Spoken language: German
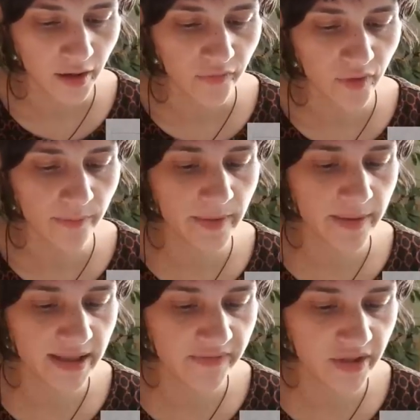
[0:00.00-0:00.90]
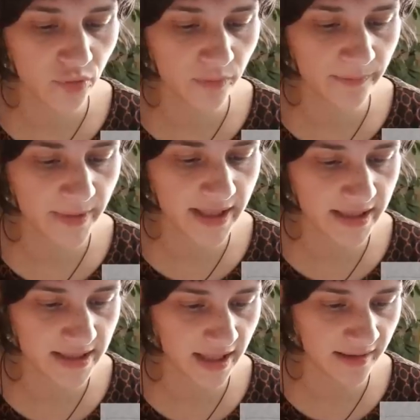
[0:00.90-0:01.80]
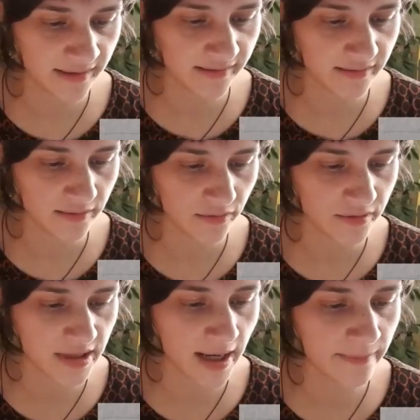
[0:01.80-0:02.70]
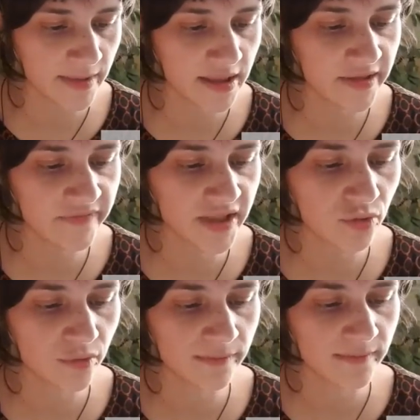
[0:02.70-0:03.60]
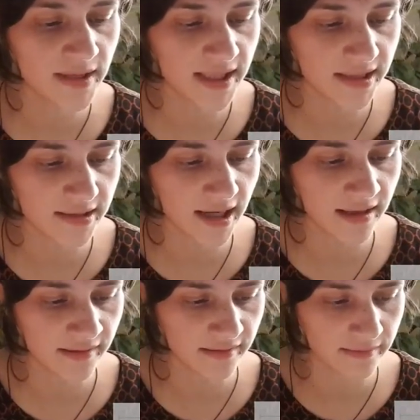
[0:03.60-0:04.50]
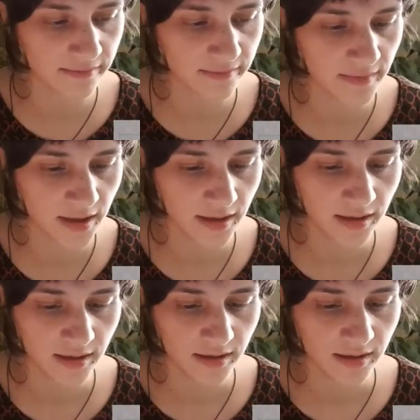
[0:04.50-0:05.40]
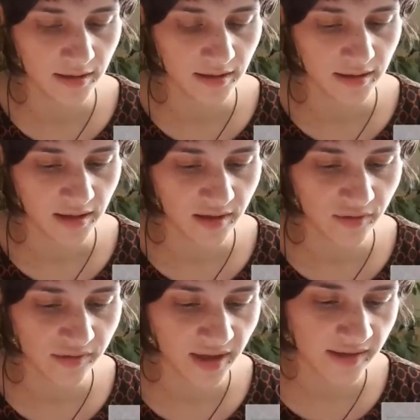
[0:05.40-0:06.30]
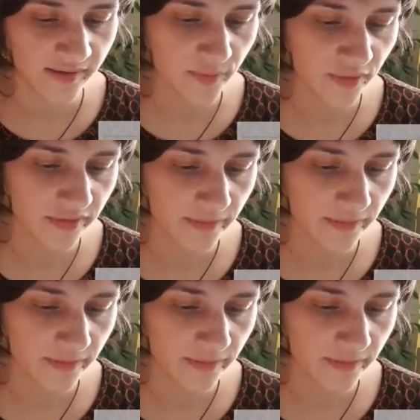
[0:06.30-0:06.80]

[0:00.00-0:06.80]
Vom Individuum beginnt alles und am Individuum liegt alles. Der Sozialismus